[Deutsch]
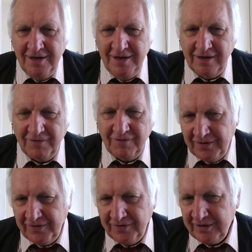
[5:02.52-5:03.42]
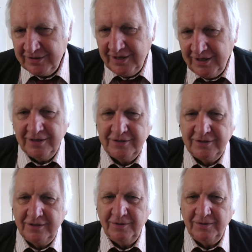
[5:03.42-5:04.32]
Auf alle Fälle, das hat
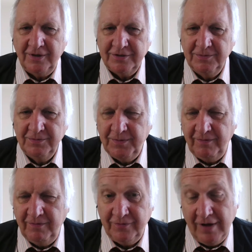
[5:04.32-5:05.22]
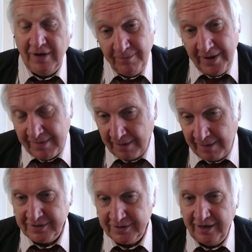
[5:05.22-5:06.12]
sich da mal ziemlich bewährt, vor allem beim
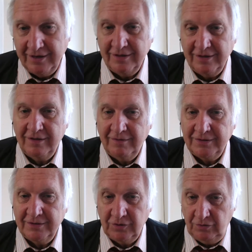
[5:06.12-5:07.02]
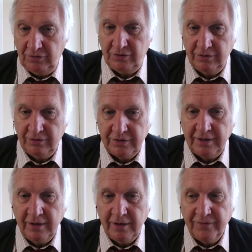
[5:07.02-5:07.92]
Absteigen. Da war es dann schon, schon
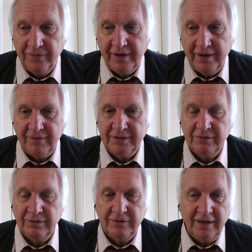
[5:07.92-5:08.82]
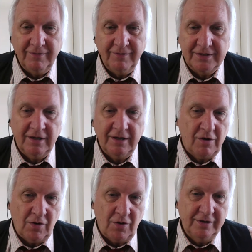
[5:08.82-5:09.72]
sehr hilfreich, weil es doch teilweise
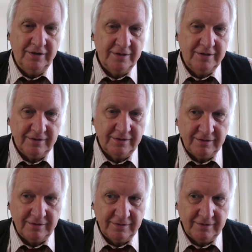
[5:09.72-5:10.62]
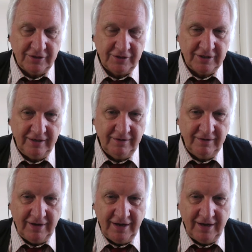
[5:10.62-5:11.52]
rollend äh, die Steine
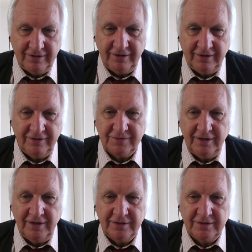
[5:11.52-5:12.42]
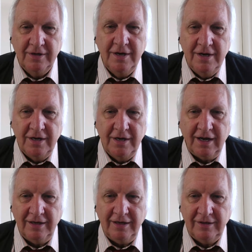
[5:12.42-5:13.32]
waren. Ja, das war also
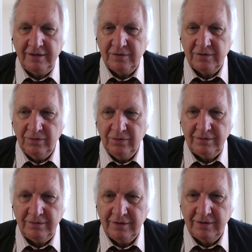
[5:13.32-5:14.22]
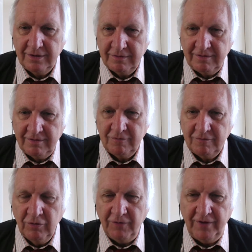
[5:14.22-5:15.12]
gar nicht so
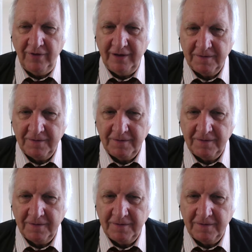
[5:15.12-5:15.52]
ungefährlich.